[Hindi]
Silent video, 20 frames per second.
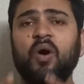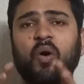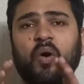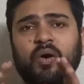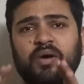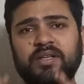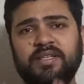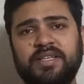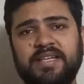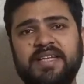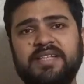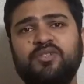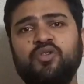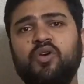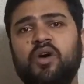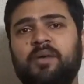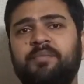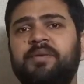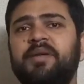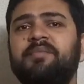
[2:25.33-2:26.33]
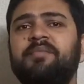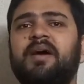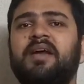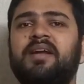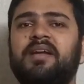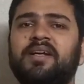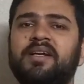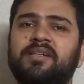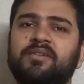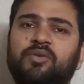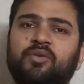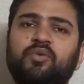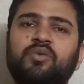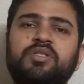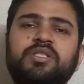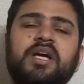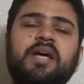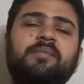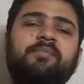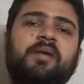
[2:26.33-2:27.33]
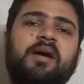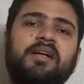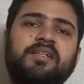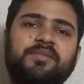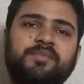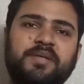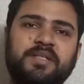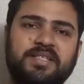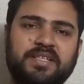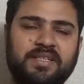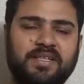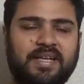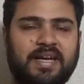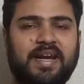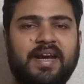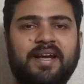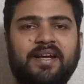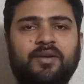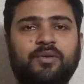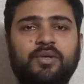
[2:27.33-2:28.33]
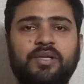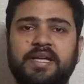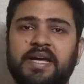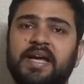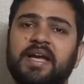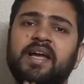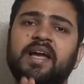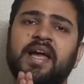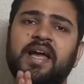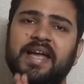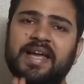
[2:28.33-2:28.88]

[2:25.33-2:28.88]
और ये जो अभी मार्केट दो चार पाँच परसेंट करेक्ट हुई है